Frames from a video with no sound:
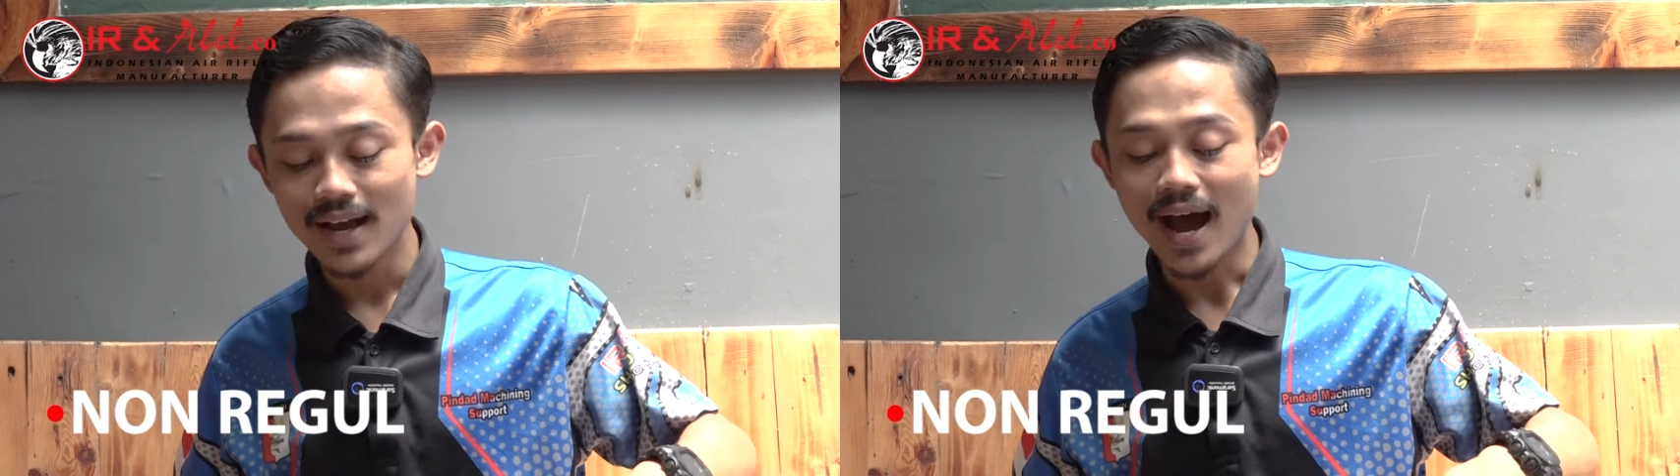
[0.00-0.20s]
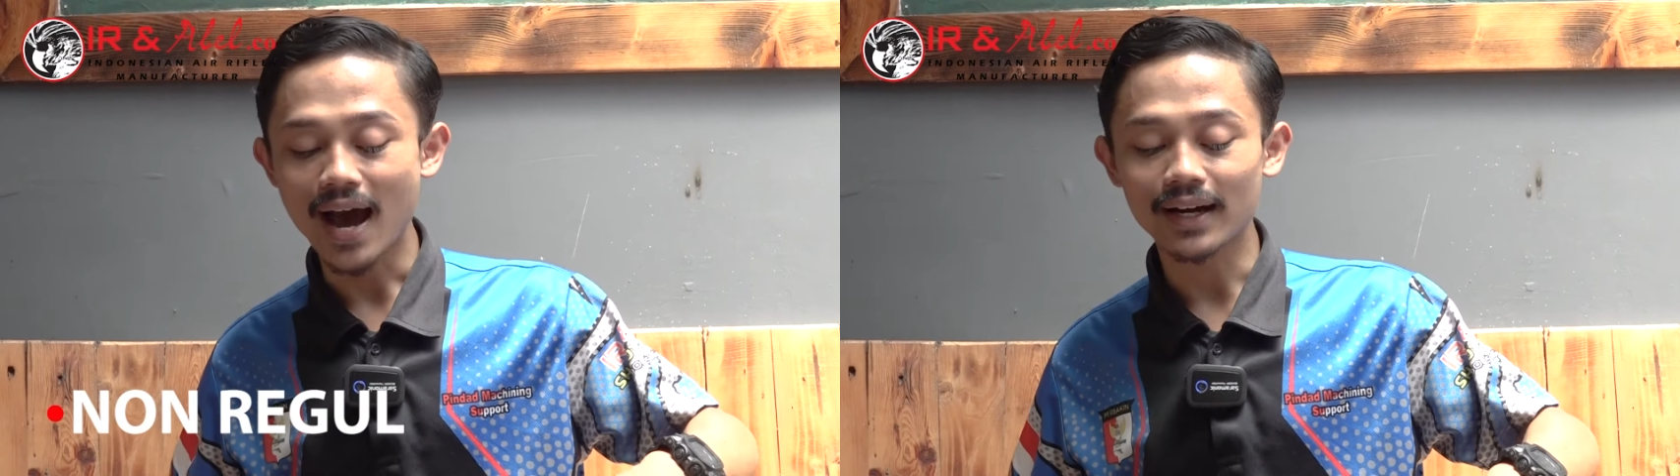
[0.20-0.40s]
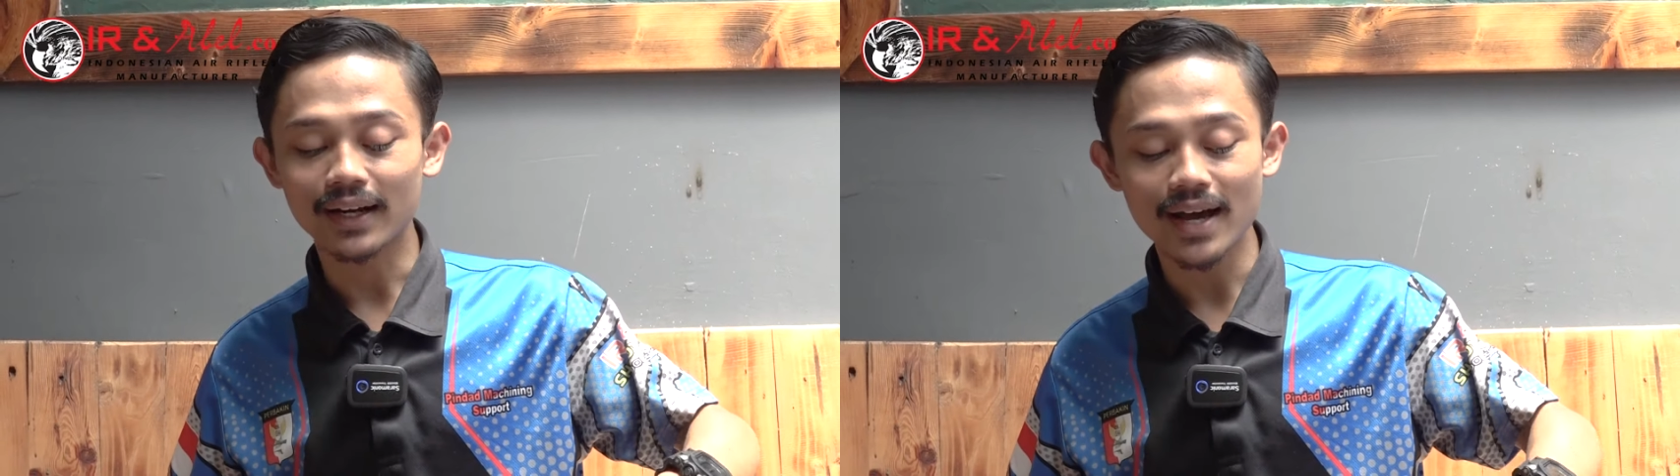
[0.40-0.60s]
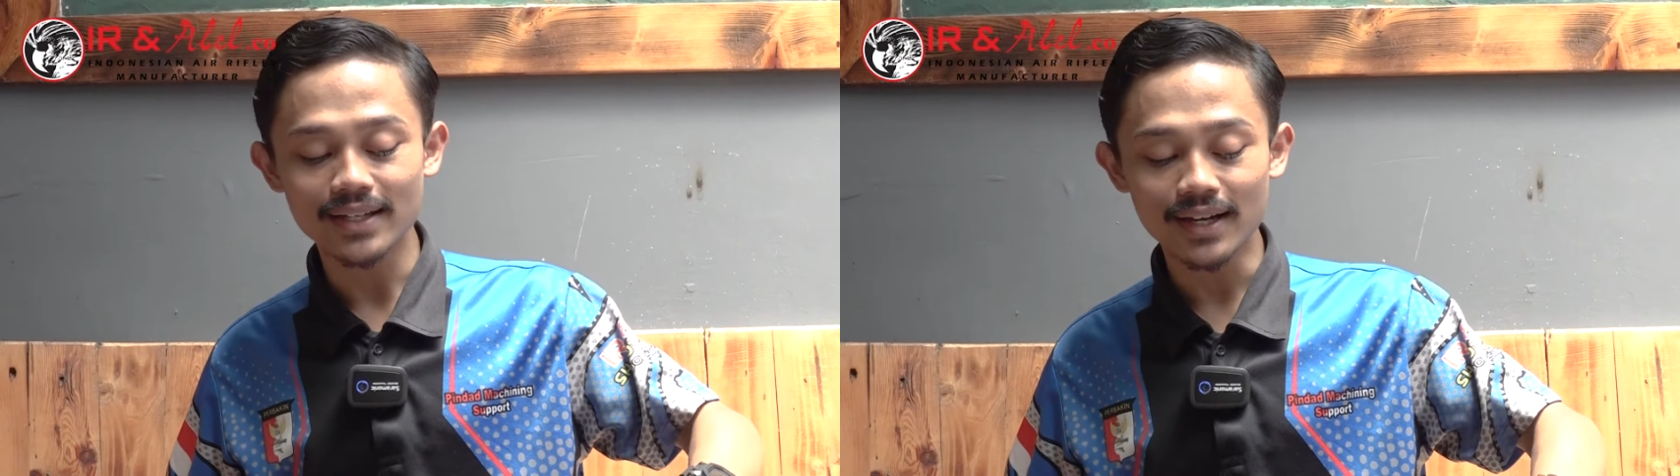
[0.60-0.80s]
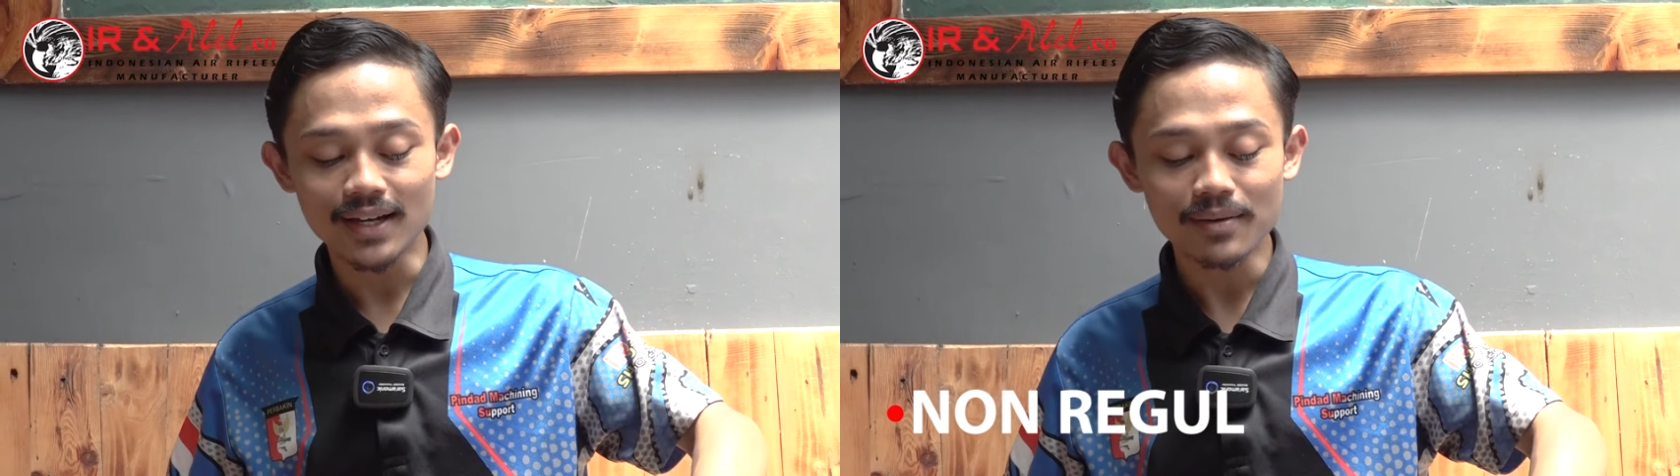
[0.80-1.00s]

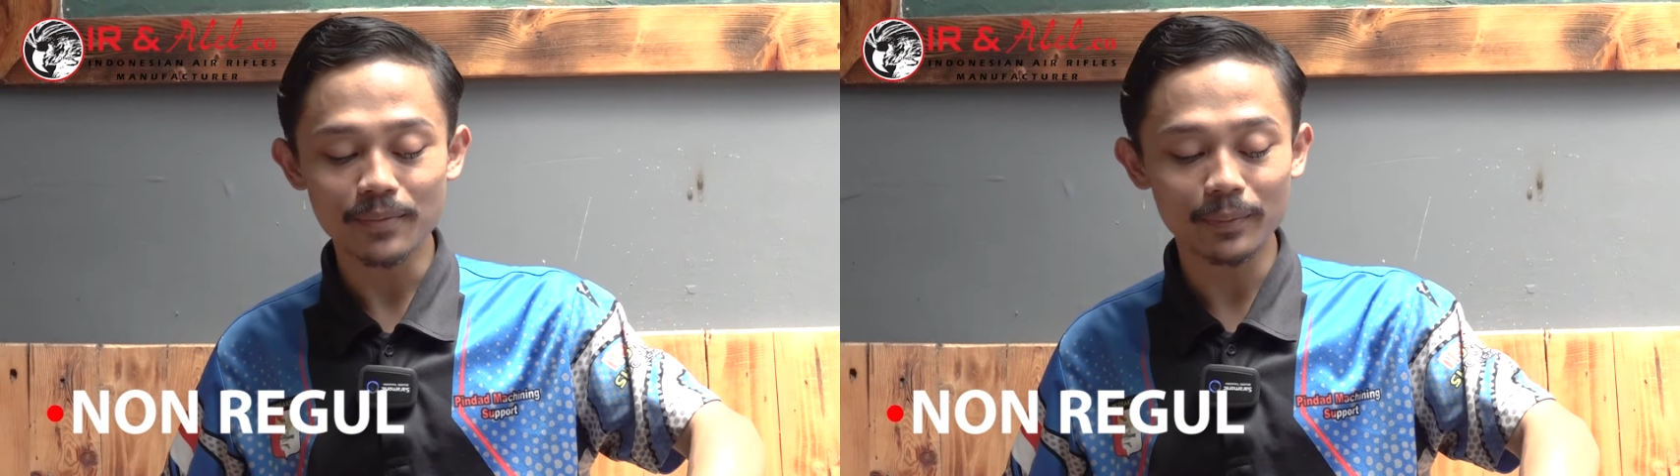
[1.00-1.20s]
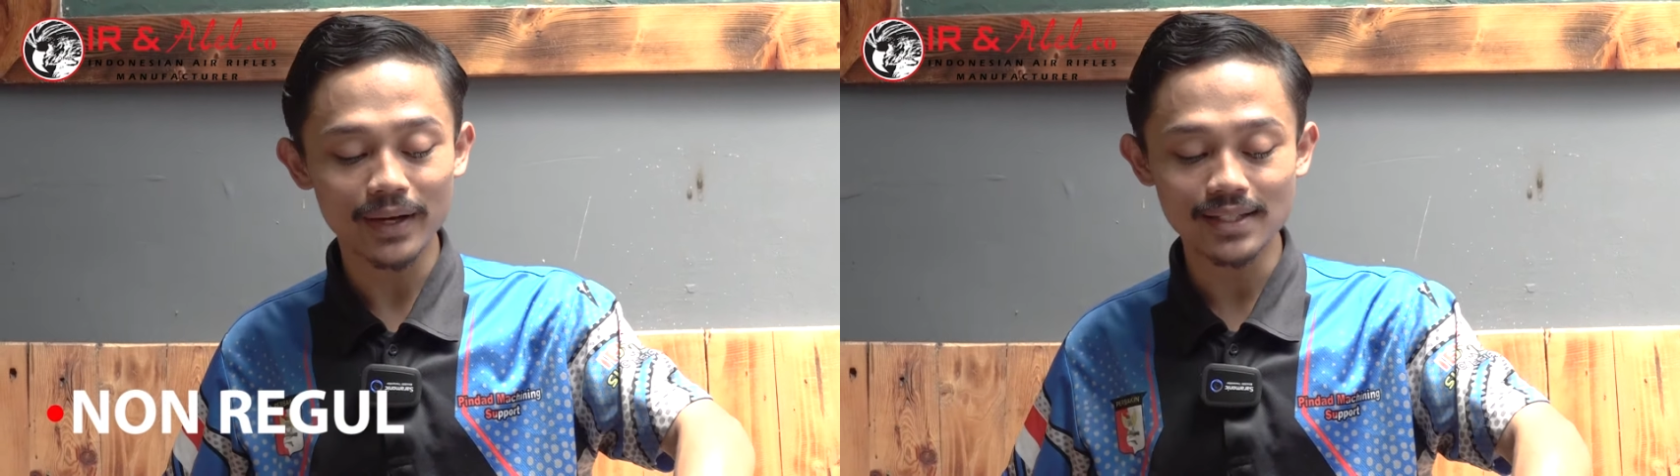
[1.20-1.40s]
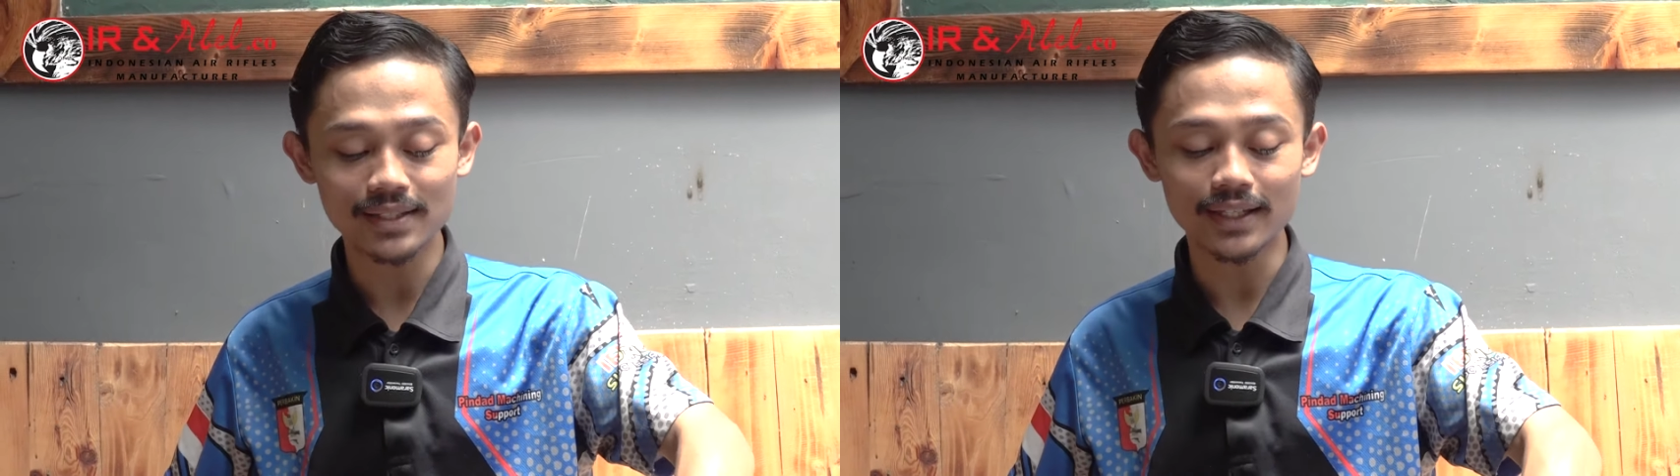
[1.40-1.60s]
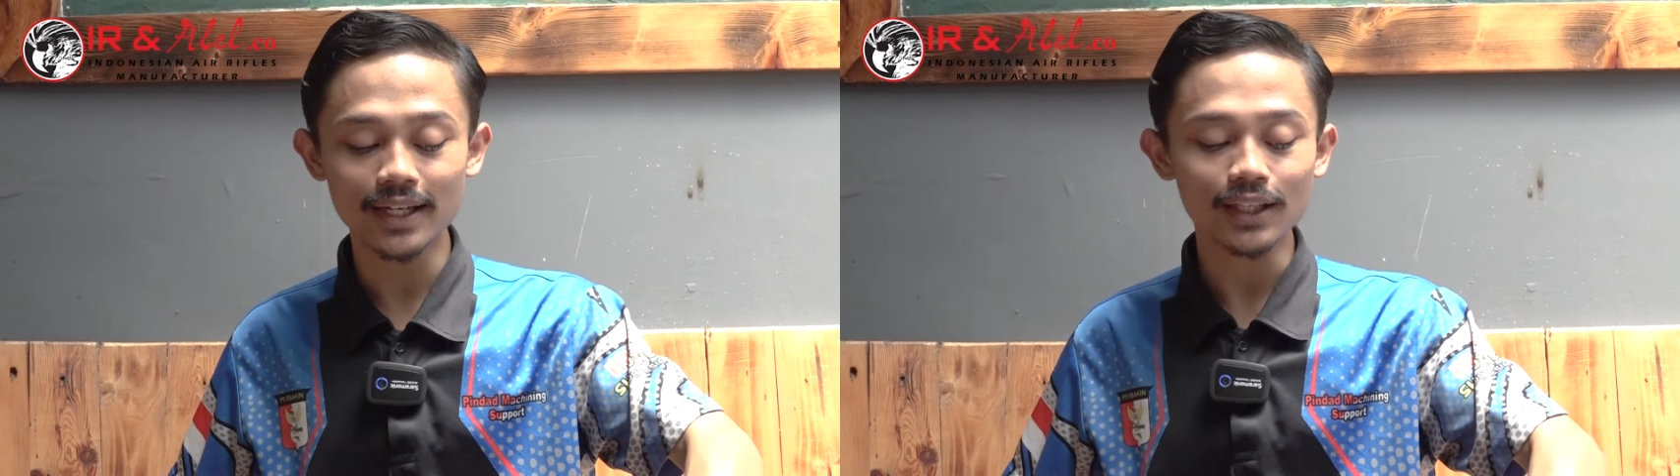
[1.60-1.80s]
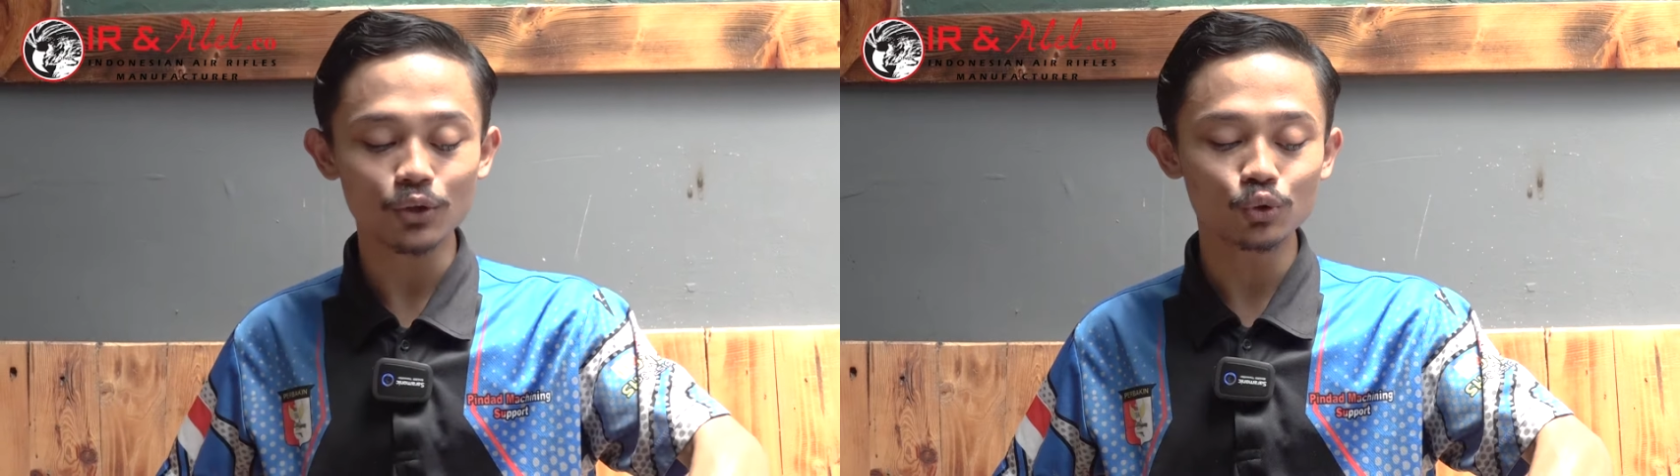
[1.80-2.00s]
Harganya berbeda sedikit.